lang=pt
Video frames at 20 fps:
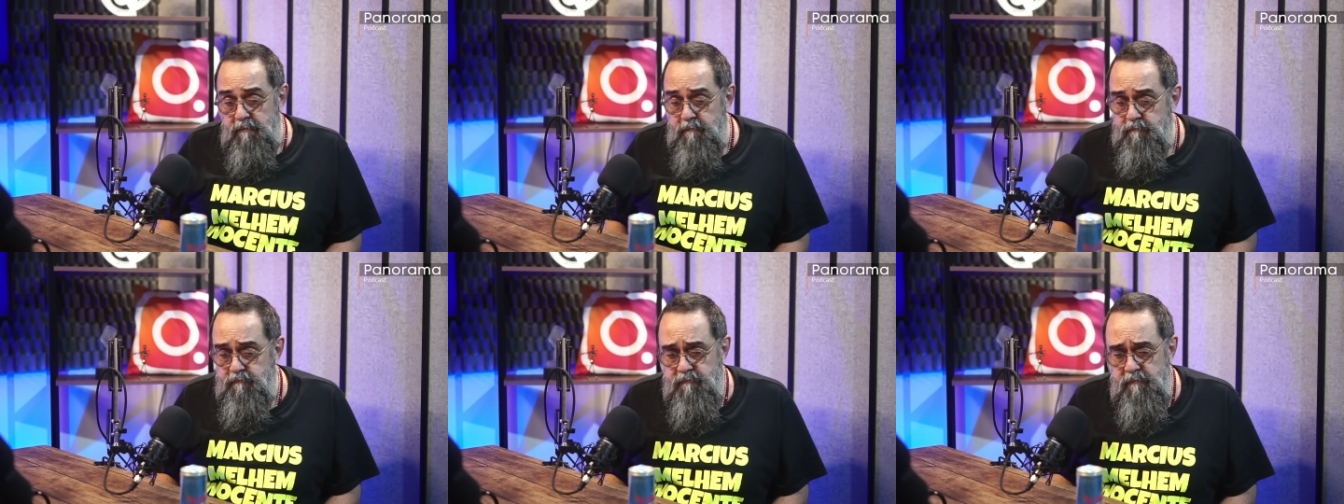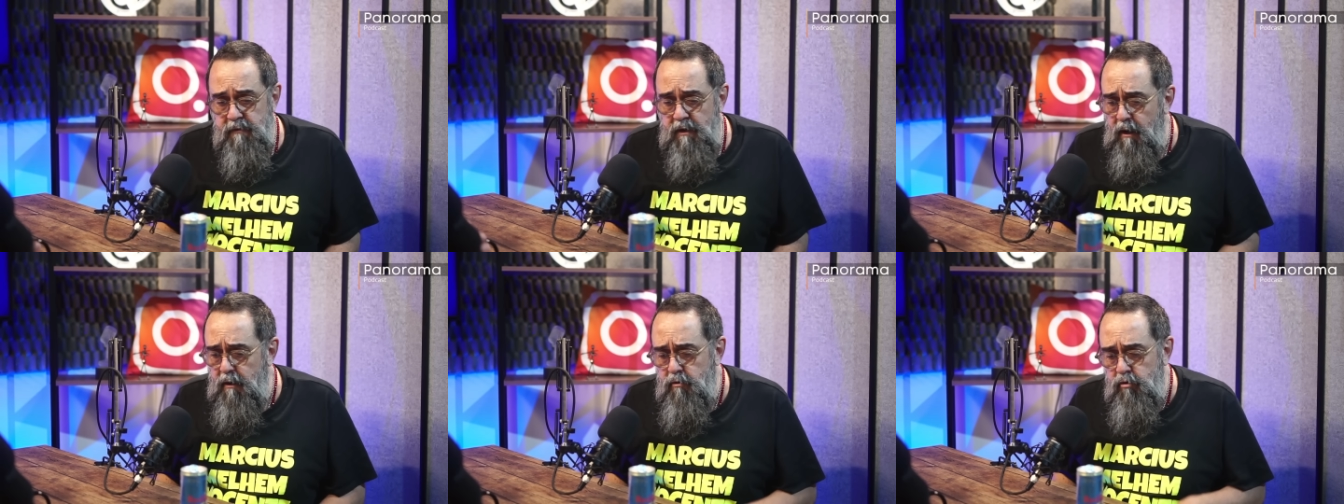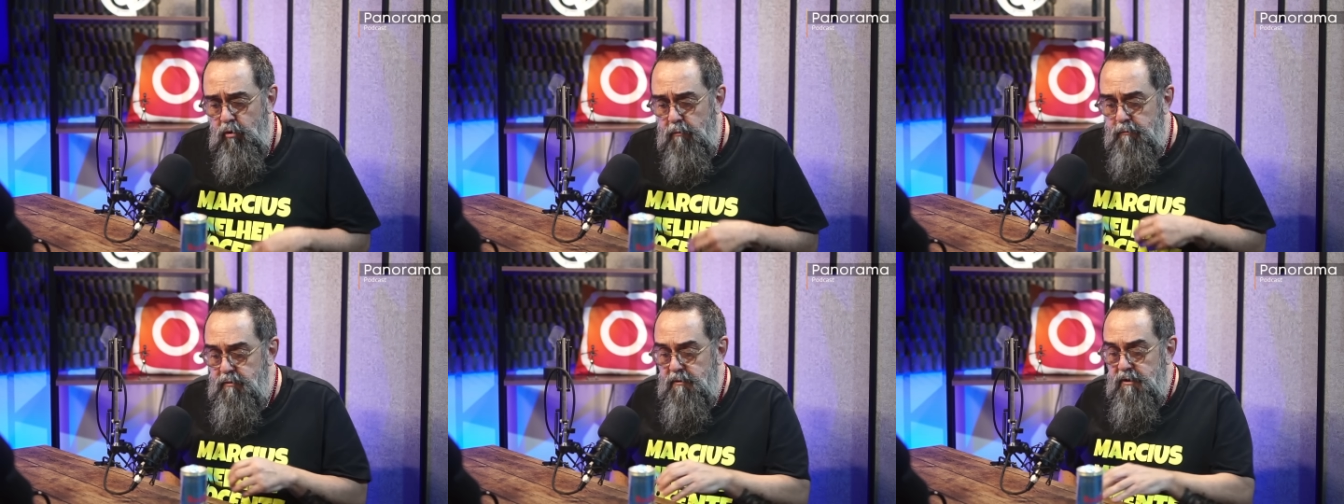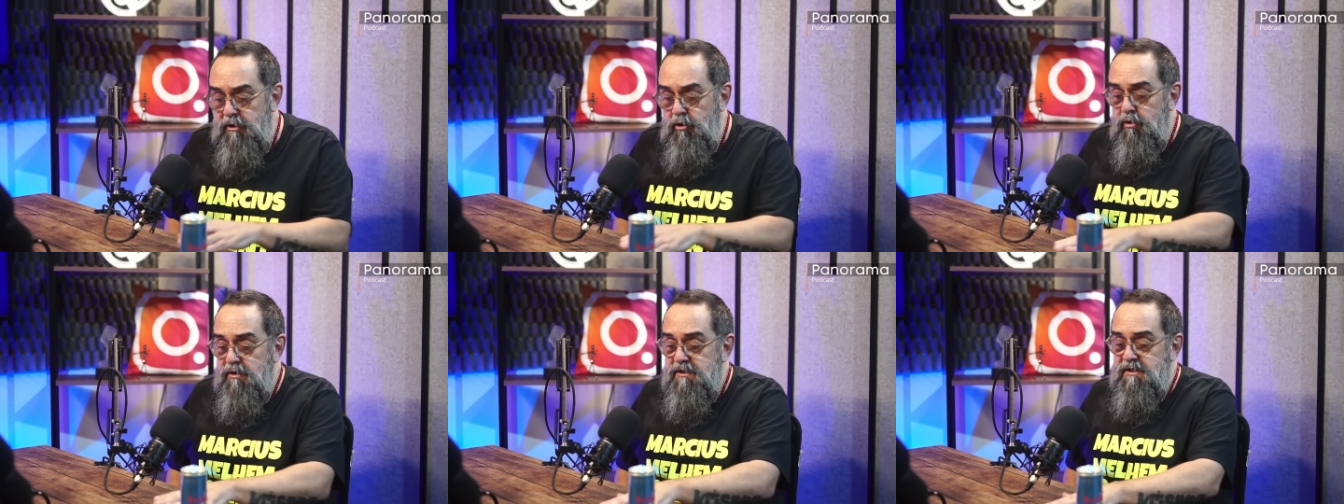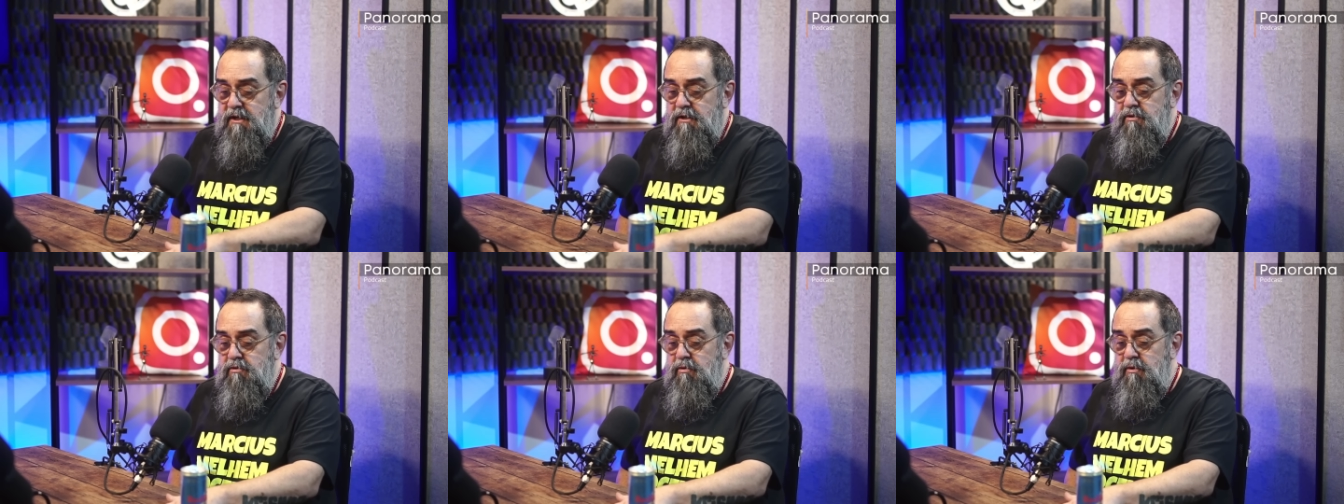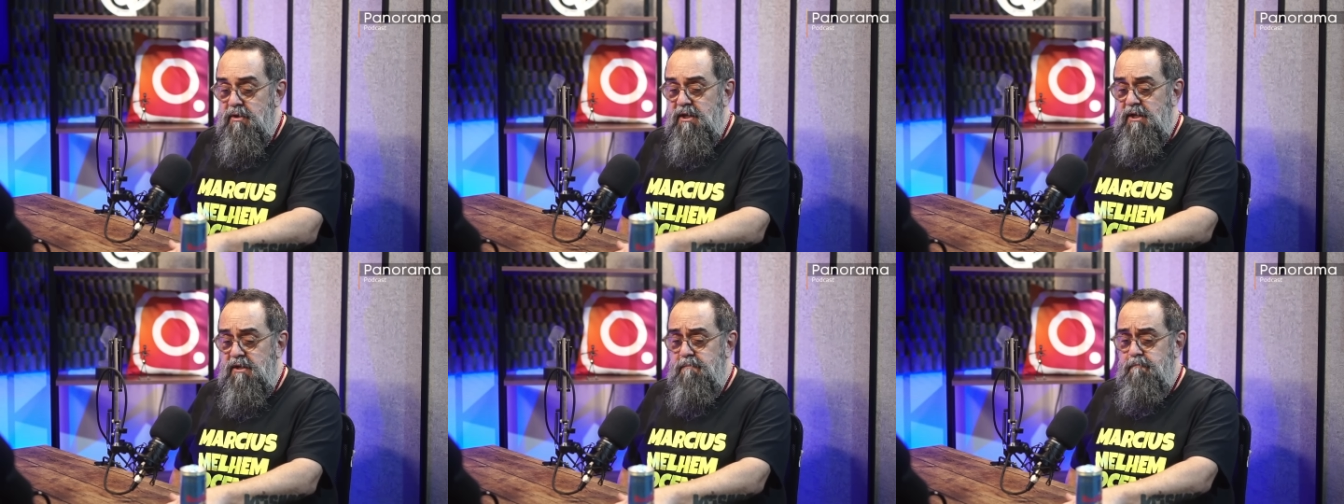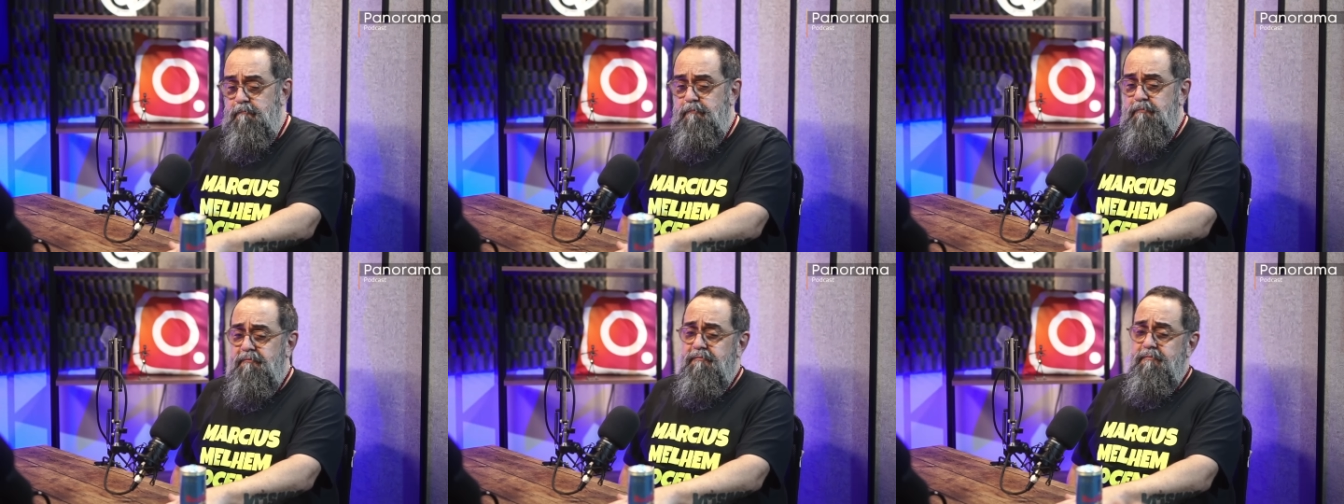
inocente. A Globo inocentou ele.